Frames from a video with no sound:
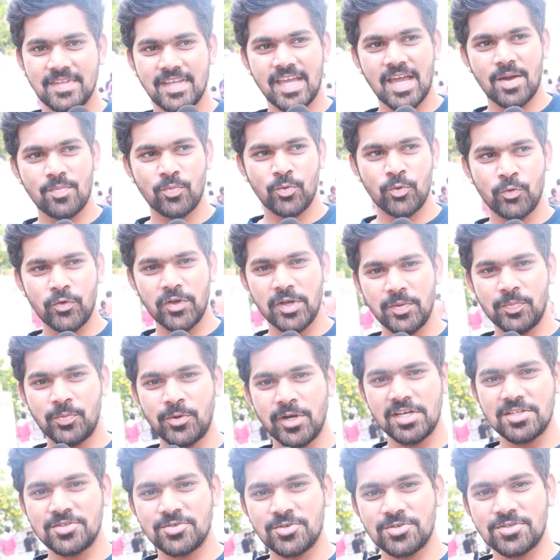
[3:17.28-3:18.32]
యా మూవీ
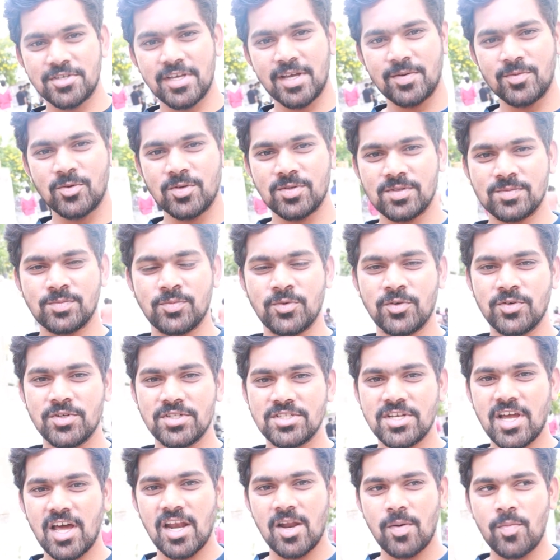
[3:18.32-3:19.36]
ఇప్పుడే చూసాము మూవీ
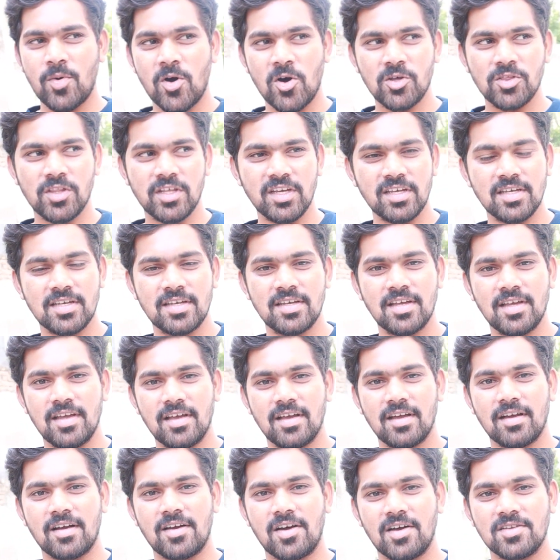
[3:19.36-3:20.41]
చాలా బాగుంది
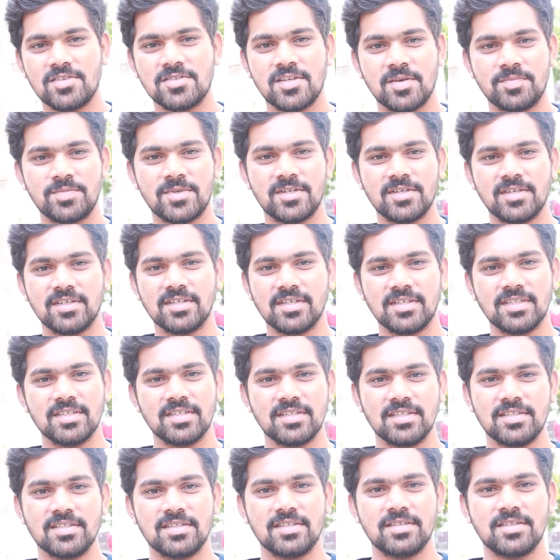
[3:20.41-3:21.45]
కాన్సెప్ట్
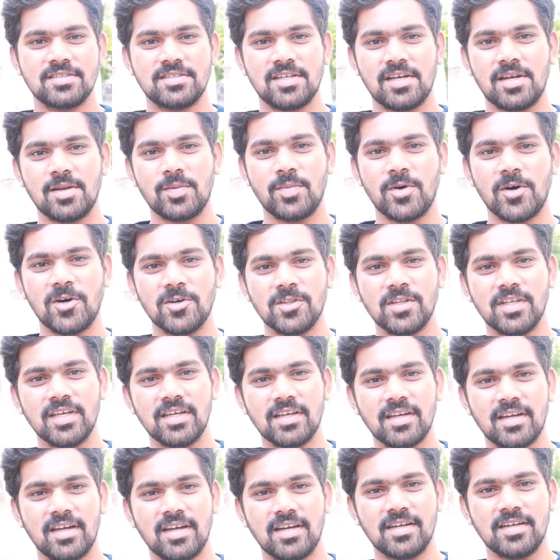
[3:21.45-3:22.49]
చాలా బాగుంది
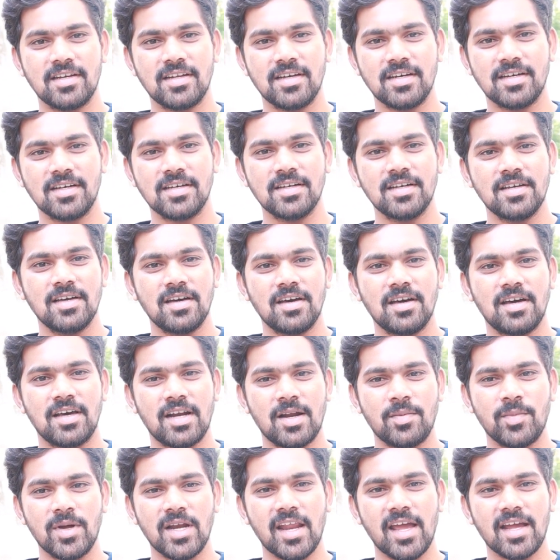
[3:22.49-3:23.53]
అండ్
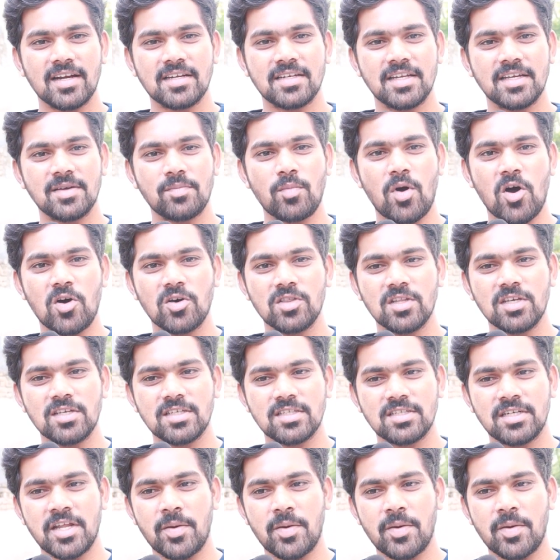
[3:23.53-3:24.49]
రమణ్ యాక్టింగ్ బాగుంది